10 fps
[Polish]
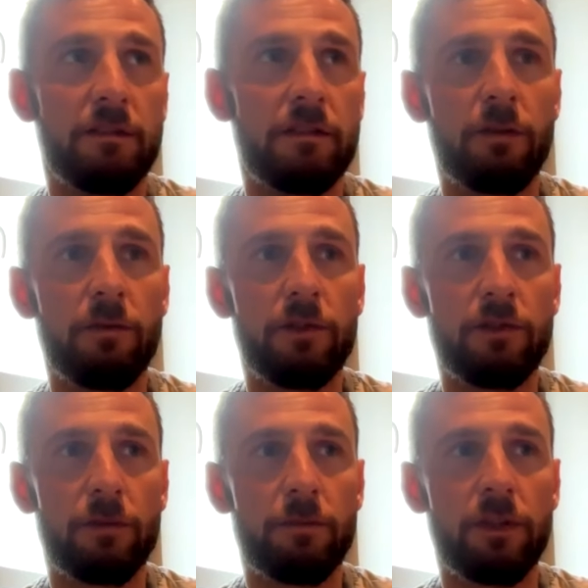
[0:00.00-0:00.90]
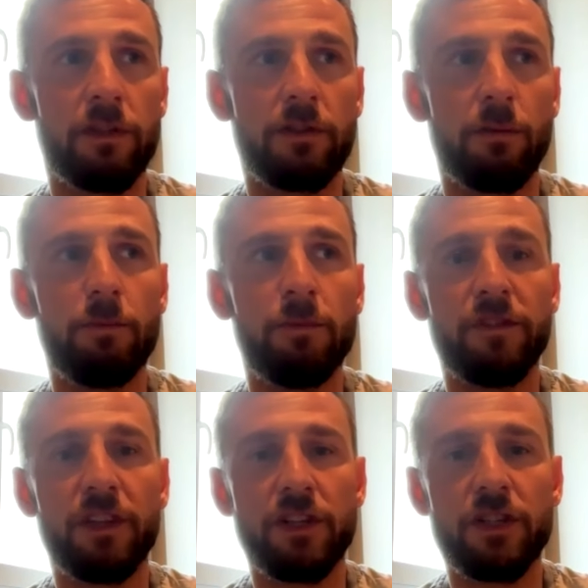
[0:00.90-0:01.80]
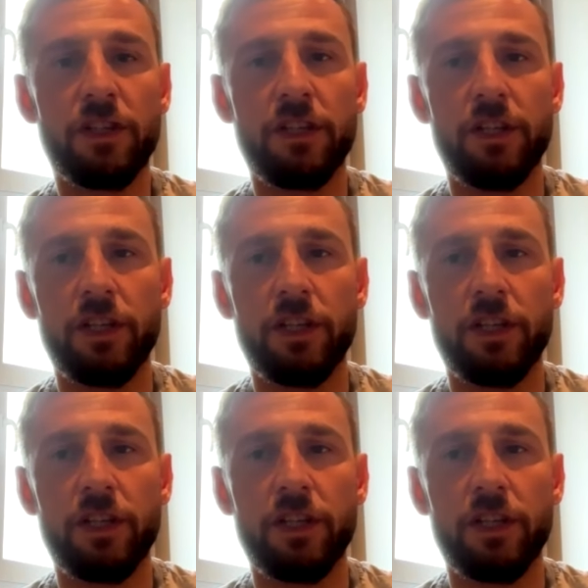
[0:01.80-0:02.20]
są, są, e, są u mnie większe